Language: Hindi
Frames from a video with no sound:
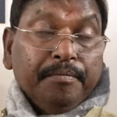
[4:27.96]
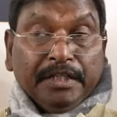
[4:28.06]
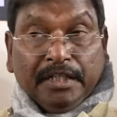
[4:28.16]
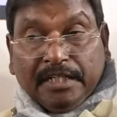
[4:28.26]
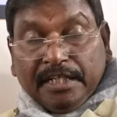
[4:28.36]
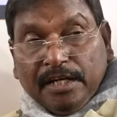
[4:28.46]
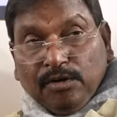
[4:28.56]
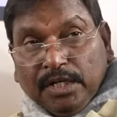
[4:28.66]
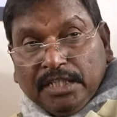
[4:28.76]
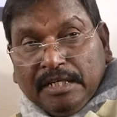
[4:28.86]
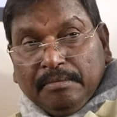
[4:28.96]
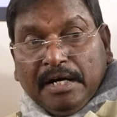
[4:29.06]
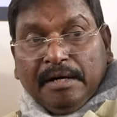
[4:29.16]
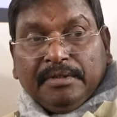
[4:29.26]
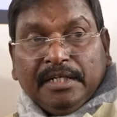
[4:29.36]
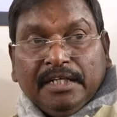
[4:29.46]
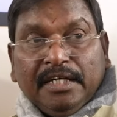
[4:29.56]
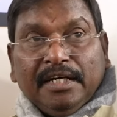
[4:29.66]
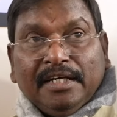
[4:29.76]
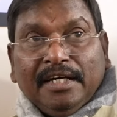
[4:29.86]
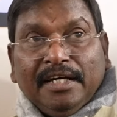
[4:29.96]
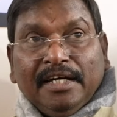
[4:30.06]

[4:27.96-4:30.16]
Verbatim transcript: बजटरी एलोकेशन में आप देखिए कि